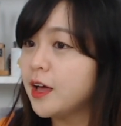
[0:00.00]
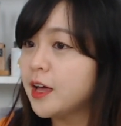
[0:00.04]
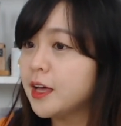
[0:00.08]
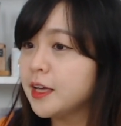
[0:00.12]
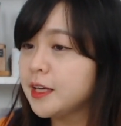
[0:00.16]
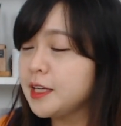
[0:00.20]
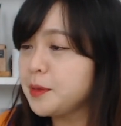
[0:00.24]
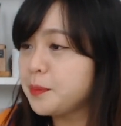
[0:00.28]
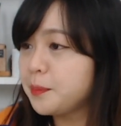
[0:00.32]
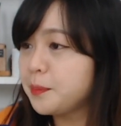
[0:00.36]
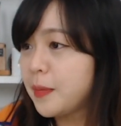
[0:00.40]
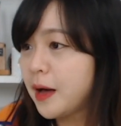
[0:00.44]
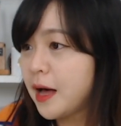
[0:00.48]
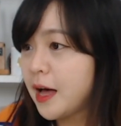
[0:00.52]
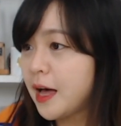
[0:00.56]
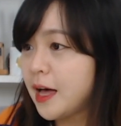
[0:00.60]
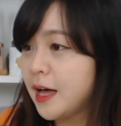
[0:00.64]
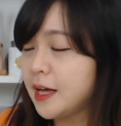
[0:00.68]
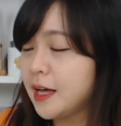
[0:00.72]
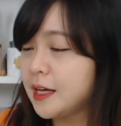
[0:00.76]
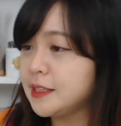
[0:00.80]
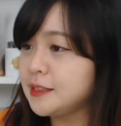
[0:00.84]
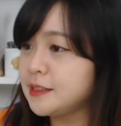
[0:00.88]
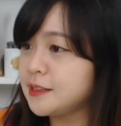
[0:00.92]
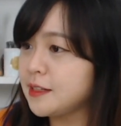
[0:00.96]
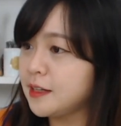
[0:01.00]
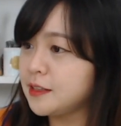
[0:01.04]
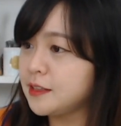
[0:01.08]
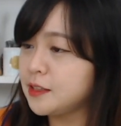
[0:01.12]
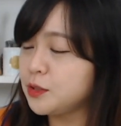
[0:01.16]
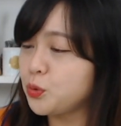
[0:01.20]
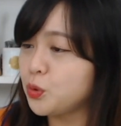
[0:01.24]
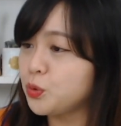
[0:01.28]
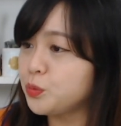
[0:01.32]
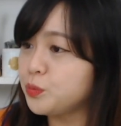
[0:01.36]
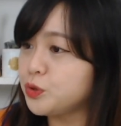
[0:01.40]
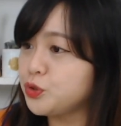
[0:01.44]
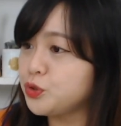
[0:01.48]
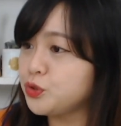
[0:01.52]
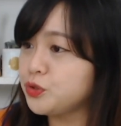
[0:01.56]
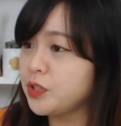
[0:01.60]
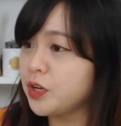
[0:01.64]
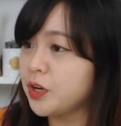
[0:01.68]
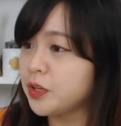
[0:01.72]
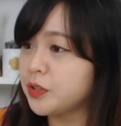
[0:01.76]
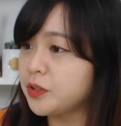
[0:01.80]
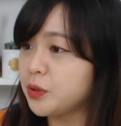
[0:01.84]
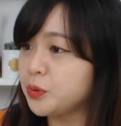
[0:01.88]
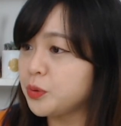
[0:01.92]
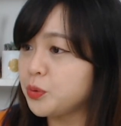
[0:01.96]
이 마자는 동물 중에
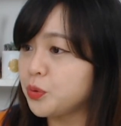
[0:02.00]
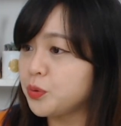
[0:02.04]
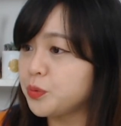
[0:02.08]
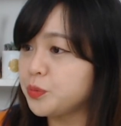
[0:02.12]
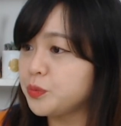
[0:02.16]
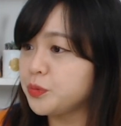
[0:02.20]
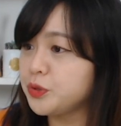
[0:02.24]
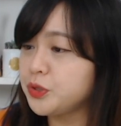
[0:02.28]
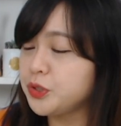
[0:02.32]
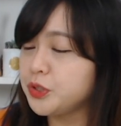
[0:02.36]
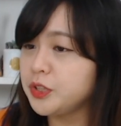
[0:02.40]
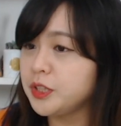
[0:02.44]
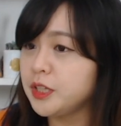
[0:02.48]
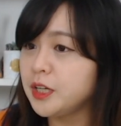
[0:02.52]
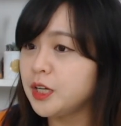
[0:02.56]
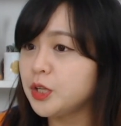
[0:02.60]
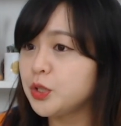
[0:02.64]
어떤 동물?